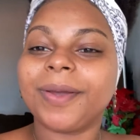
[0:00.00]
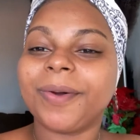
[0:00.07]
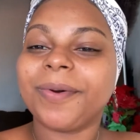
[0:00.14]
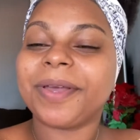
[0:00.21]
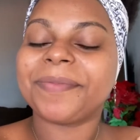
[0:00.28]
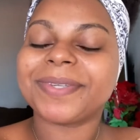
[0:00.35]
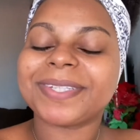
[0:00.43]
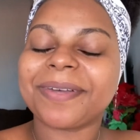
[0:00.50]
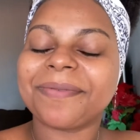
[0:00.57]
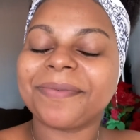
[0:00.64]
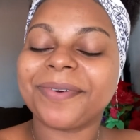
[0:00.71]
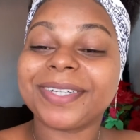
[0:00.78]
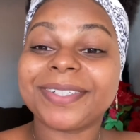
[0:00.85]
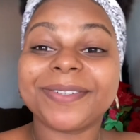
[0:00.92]
Oi, meus
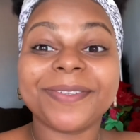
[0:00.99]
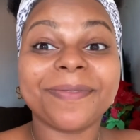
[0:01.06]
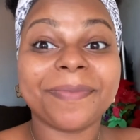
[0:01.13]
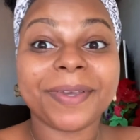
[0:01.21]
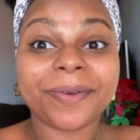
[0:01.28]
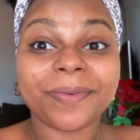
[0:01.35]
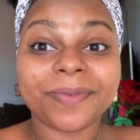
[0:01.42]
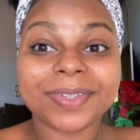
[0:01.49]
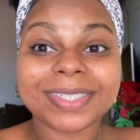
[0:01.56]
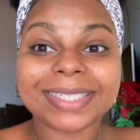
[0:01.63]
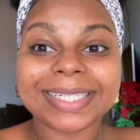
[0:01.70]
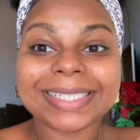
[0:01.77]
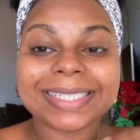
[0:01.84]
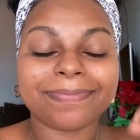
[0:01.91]
amores, tudo bem com
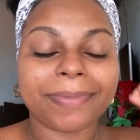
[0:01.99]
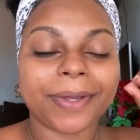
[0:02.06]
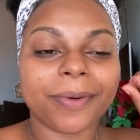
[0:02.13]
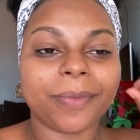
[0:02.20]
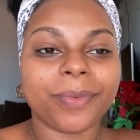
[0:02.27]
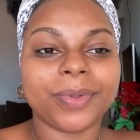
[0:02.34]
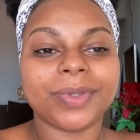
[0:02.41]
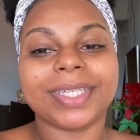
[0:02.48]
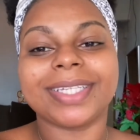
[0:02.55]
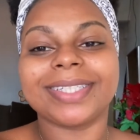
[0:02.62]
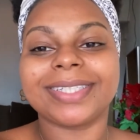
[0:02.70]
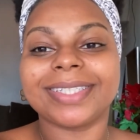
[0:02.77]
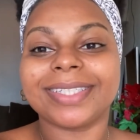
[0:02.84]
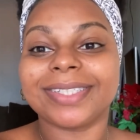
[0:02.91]
vocês? Espero muito que
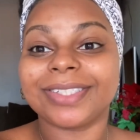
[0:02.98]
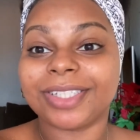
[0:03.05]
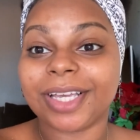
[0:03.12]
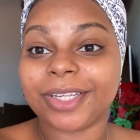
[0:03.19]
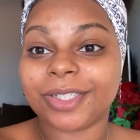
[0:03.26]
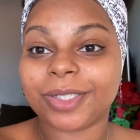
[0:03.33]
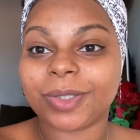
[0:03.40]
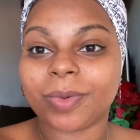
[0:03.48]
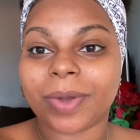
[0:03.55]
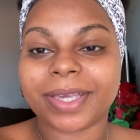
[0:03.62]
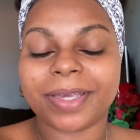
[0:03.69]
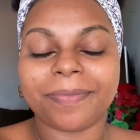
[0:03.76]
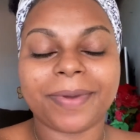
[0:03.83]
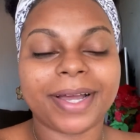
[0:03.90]
sim. Gente, tô
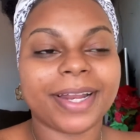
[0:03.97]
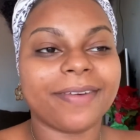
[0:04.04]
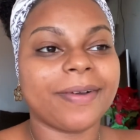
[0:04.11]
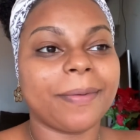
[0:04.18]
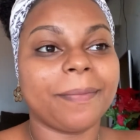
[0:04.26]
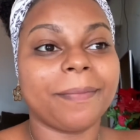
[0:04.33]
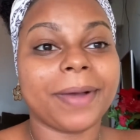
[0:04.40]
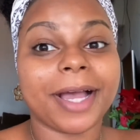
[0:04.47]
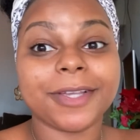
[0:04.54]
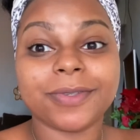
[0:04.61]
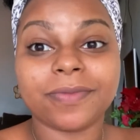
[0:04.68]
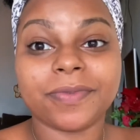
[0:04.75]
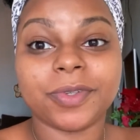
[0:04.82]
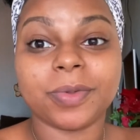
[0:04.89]
aqui pra gravar
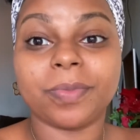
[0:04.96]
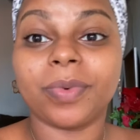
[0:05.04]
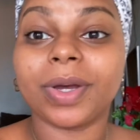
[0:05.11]
mais um vídeo pro